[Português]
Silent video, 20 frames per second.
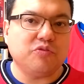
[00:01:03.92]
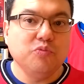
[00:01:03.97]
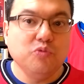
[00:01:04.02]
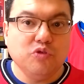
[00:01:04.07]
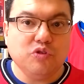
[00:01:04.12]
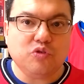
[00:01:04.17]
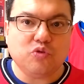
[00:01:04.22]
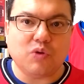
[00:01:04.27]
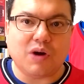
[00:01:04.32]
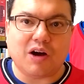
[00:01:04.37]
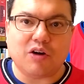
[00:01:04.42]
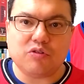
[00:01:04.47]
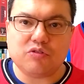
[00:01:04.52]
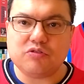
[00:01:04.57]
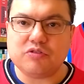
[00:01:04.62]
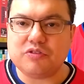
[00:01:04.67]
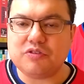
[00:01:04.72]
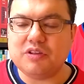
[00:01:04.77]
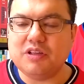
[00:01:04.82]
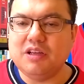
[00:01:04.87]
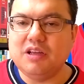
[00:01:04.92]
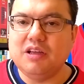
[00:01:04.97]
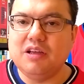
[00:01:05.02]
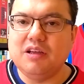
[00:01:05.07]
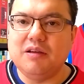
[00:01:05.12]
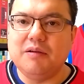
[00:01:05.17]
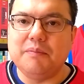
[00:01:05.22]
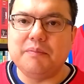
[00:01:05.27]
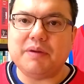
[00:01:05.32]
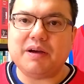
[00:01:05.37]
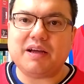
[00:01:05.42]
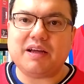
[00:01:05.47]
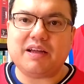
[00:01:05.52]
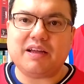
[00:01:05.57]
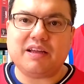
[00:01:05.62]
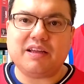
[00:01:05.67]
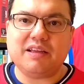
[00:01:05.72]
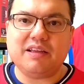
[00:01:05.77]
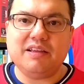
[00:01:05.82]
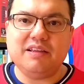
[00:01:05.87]
muito altos,
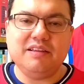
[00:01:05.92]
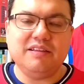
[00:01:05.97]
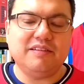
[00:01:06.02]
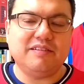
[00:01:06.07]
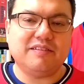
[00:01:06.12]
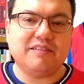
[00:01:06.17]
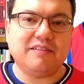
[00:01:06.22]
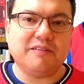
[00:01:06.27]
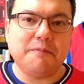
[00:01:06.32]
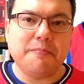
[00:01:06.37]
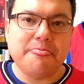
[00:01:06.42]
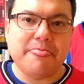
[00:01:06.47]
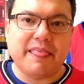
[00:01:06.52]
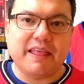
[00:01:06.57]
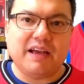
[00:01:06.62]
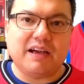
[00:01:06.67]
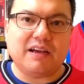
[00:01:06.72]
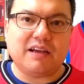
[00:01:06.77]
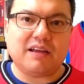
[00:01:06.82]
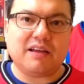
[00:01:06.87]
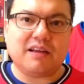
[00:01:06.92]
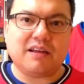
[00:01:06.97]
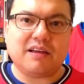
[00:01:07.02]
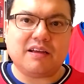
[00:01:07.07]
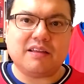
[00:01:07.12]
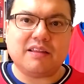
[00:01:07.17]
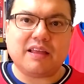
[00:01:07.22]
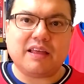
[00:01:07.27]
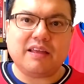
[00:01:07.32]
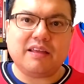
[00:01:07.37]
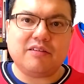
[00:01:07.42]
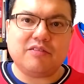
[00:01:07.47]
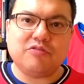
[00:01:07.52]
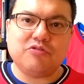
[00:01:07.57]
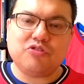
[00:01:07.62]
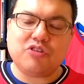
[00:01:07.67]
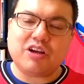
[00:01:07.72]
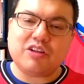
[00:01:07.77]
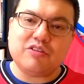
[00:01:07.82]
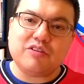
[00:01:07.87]
mas ah, é,
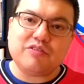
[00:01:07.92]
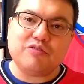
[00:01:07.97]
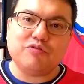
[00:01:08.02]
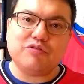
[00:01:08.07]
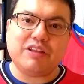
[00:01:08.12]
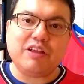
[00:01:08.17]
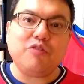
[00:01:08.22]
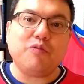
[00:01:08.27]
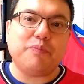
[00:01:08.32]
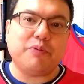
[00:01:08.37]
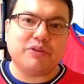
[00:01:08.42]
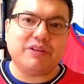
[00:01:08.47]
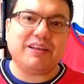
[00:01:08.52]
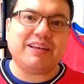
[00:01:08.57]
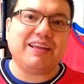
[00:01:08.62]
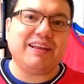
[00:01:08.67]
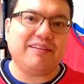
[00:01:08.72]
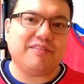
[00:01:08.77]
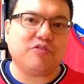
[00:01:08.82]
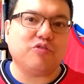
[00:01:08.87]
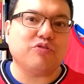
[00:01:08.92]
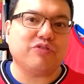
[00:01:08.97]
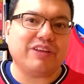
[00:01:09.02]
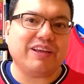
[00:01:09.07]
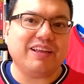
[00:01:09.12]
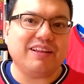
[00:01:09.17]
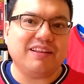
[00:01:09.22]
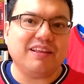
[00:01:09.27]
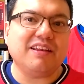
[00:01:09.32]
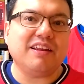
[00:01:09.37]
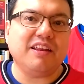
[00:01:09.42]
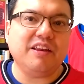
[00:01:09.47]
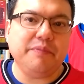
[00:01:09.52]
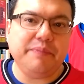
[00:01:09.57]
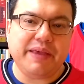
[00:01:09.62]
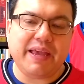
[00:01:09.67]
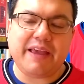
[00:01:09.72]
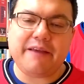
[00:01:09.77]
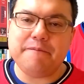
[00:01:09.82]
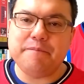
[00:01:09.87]
os jogadores não têm o poder que eles conseguem ter na
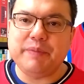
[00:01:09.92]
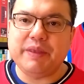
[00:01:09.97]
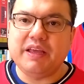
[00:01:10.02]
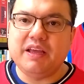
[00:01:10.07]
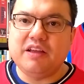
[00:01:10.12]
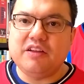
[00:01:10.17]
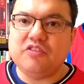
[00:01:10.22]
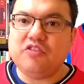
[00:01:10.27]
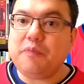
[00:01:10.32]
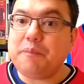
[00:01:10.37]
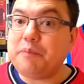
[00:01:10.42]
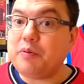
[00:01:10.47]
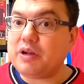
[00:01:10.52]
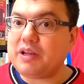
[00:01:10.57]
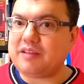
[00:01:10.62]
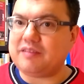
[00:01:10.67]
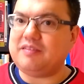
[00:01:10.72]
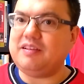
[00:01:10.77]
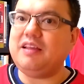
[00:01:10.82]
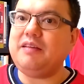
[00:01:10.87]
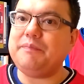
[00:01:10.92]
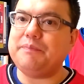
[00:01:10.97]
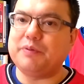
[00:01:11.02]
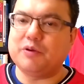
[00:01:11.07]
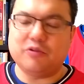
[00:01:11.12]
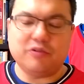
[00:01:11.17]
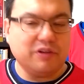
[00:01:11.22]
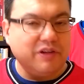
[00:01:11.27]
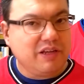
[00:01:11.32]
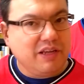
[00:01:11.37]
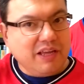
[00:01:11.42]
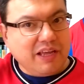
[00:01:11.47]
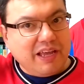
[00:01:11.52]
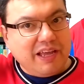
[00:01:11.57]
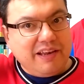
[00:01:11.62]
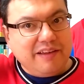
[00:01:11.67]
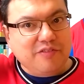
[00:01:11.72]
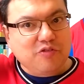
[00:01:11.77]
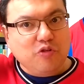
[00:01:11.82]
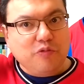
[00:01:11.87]
NBA de, por exemplo,
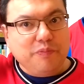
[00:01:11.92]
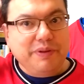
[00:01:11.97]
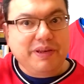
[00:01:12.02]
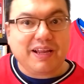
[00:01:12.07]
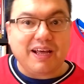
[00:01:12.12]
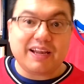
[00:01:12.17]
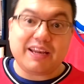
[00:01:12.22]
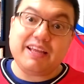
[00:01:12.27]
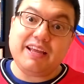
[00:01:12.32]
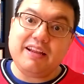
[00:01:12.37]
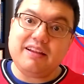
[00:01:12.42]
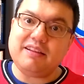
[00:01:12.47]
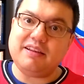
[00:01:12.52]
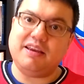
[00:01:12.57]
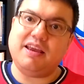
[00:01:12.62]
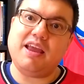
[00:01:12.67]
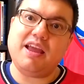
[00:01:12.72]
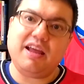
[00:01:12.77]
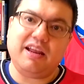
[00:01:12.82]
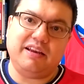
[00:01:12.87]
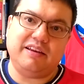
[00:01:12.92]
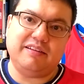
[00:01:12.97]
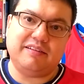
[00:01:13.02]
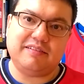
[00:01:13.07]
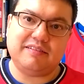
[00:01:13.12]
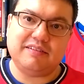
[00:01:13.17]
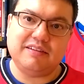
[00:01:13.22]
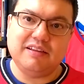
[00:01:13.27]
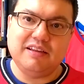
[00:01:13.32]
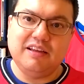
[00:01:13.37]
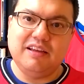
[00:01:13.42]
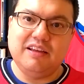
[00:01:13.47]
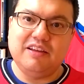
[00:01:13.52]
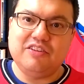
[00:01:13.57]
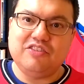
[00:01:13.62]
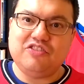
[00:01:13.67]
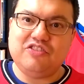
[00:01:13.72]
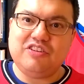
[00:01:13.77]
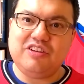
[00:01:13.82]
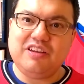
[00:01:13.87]
eles combinarem entre eles
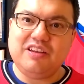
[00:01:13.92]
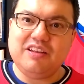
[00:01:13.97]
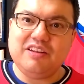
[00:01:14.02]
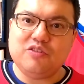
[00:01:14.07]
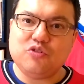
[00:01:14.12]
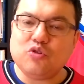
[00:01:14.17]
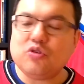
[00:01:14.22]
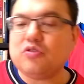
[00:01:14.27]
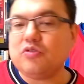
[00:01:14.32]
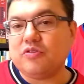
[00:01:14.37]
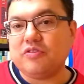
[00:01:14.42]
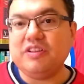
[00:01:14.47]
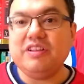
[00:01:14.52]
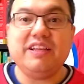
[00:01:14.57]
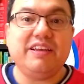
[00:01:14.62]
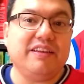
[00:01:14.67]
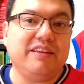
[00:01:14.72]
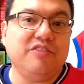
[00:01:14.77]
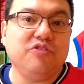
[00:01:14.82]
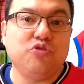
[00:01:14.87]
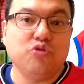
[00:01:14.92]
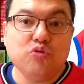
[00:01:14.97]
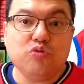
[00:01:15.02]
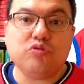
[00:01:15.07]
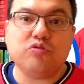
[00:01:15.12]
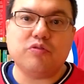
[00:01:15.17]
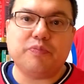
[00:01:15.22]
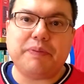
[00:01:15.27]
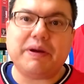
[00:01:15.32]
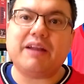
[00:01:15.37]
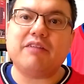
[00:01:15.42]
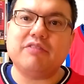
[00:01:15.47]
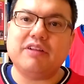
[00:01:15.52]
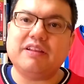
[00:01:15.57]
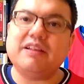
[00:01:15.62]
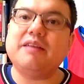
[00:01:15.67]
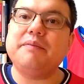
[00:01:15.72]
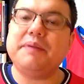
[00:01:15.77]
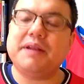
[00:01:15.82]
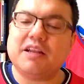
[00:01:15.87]
de todos irem juntos para um
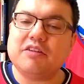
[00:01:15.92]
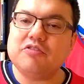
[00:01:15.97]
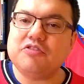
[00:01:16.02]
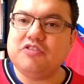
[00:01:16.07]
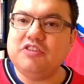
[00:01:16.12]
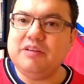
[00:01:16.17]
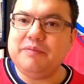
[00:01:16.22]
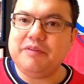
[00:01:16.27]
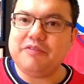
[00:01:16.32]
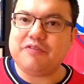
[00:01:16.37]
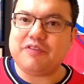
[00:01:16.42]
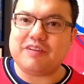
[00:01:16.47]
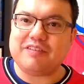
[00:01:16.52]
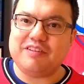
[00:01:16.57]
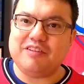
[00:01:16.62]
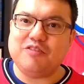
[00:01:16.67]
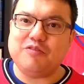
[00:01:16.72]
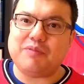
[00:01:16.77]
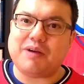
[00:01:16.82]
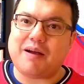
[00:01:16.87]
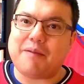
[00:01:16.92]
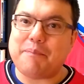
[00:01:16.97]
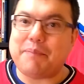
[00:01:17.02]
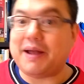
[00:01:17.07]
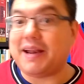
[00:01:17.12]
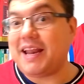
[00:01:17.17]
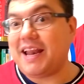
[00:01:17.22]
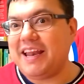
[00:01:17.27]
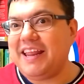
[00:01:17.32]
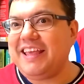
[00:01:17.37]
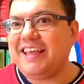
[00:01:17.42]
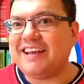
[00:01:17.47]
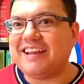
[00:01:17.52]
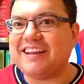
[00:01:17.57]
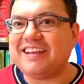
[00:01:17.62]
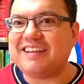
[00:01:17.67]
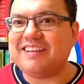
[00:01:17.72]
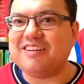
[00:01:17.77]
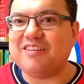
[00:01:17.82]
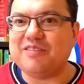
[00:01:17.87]
determinado time fazendo uma panelinha,
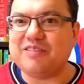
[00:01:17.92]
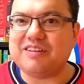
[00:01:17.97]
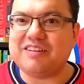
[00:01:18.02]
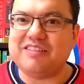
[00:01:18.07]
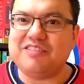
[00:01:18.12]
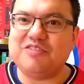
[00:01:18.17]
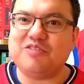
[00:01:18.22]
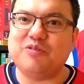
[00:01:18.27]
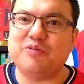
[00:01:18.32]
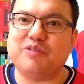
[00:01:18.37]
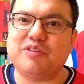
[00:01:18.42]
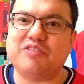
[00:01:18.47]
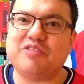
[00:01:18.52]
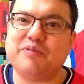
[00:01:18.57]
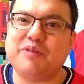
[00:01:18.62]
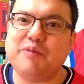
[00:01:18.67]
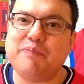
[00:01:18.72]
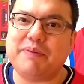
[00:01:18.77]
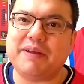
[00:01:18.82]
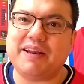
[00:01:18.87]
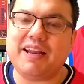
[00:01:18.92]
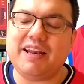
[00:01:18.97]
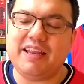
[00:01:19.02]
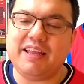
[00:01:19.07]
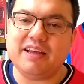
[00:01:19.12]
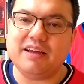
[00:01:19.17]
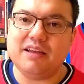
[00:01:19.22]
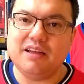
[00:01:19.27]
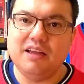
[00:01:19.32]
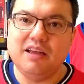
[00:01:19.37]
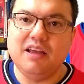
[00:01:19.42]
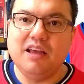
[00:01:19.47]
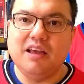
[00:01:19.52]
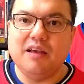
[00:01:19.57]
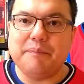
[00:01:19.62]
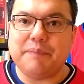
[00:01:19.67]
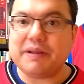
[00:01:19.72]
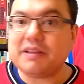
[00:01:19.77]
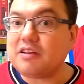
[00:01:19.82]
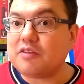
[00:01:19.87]
né, que, que a gente começa a chamar de panelinha,
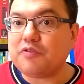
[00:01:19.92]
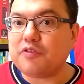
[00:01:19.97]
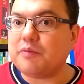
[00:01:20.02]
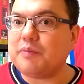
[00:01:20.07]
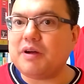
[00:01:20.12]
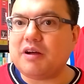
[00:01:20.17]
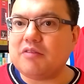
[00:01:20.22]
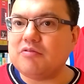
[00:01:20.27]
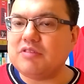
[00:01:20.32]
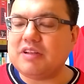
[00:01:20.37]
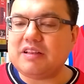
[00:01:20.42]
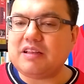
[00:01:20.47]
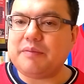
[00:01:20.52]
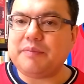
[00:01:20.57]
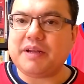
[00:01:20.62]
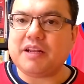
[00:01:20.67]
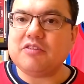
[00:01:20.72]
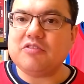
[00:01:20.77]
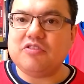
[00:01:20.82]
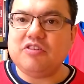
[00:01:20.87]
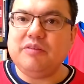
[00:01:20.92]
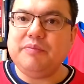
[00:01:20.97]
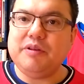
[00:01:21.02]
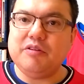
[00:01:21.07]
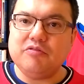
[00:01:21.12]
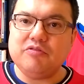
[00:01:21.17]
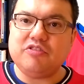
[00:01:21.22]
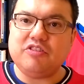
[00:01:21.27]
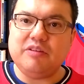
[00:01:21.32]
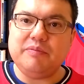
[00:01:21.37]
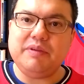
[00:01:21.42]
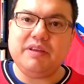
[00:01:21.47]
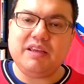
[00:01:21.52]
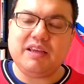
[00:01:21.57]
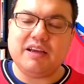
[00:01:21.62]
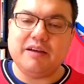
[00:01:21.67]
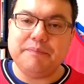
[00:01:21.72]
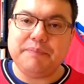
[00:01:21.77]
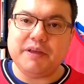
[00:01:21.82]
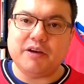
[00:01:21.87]
para transformar um determinado time num time
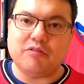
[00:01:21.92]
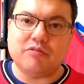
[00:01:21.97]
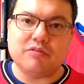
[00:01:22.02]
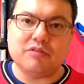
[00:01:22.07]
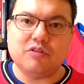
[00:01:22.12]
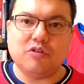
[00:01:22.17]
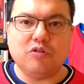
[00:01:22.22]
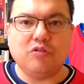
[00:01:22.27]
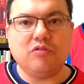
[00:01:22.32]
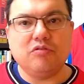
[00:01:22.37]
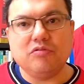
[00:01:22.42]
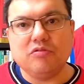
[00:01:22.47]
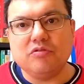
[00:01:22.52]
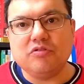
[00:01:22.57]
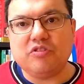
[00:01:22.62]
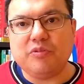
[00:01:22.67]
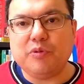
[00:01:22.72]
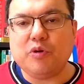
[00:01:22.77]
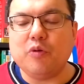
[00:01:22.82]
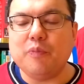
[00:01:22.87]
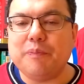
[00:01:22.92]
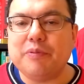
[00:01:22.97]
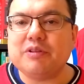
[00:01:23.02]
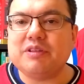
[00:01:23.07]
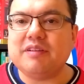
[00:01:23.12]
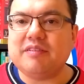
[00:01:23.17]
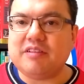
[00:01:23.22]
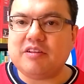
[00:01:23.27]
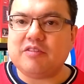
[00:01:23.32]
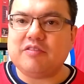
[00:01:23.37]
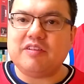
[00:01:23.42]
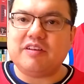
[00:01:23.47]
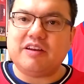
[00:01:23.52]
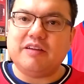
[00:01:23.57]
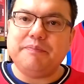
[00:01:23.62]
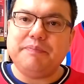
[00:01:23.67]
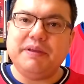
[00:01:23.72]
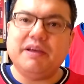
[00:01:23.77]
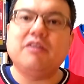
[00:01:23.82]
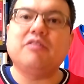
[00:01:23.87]
campeão ou num time com potencial de ser
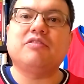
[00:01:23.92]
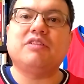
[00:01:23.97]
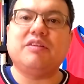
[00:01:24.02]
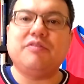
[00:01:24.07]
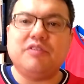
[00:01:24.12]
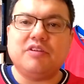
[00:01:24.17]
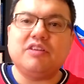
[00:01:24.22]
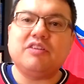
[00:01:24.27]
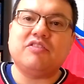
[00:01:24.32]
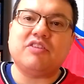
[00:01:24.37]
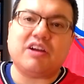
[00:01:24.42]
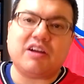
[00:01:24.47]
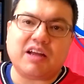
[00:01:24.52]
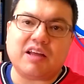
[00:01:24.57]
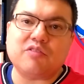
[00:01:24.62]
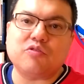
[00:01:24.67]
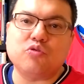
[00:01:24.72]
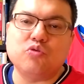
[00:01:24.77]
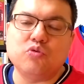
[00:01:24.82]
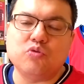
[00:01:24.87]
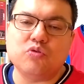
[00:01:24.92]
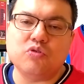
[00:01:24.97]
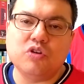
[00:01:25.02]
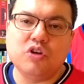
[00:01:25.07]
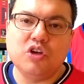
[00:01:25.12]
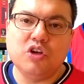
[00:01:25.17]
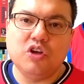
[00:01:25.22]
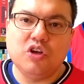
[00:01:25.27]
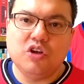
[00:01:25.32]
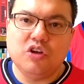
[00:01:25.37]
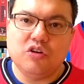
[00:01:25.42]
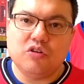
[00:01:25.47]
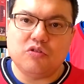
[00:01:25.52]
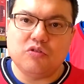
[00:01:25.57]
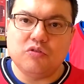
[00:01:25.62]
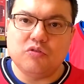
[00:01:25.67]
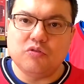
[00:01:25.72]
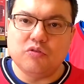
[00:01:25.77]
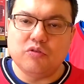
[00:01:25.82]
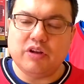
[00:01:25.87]
campeão. Teve já caso com
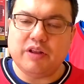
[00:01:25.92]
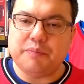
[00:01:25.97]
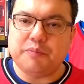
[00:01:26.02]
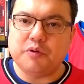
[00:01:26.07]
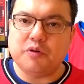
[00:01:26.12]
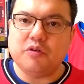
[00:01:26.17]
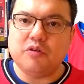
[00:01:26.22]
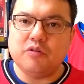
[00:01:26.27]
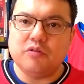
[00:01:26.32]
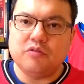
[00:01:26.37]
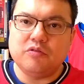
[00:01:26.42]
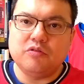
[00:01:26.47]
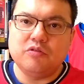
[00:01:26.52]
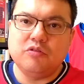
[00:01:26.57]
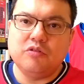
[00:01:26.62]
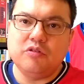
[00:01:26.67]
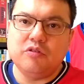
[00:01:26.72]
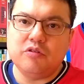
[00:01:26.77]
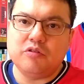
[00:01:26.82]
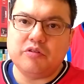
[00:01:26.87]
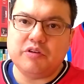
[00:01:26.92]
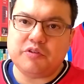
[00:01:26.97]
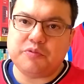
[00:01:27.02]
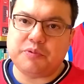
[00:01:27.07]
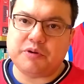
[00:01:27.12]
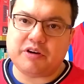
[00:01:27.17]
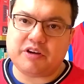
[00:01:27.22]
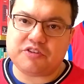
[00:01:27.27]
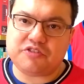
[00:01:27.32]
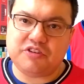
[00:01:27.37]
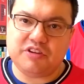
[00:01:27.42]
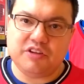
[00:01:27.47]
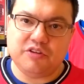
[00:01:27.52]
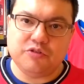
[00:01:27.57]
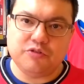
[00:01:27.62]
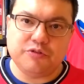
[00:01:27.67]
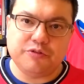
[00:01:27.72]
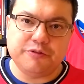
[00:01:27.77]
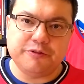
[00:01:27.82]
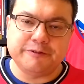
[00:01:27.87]
com o LeBron, o Chris Bosh e
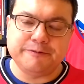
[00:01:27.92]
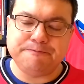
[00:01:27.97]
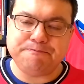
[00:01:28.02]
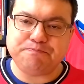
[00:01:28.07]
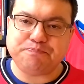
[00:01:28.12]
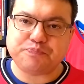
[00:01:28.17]
o,